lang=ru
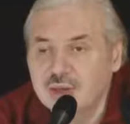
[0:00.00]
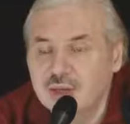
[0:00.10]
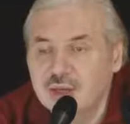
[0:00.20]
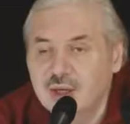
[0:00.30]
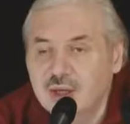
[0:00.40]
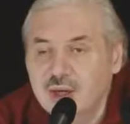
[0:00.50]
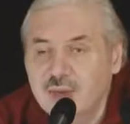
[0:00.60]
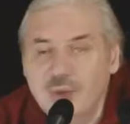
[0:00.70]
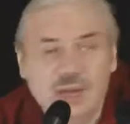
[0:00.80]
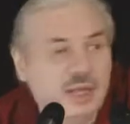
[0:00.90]
когда
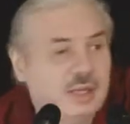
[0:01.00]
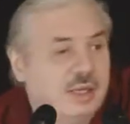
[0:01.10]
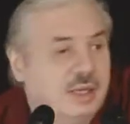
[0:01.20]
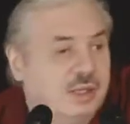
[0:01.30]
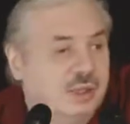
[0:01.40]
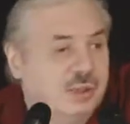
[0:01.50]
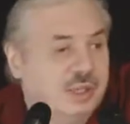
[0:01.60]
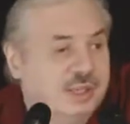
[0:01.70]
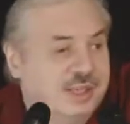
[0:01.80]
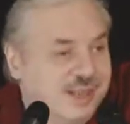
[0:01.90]
пока интернет еще
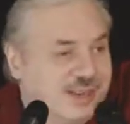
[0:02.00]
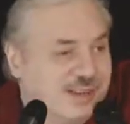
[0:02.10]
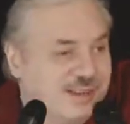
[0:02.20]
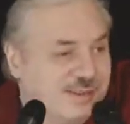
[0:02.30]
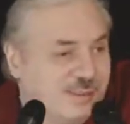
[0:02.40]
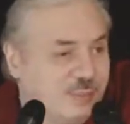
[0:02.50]
не закрыли, да,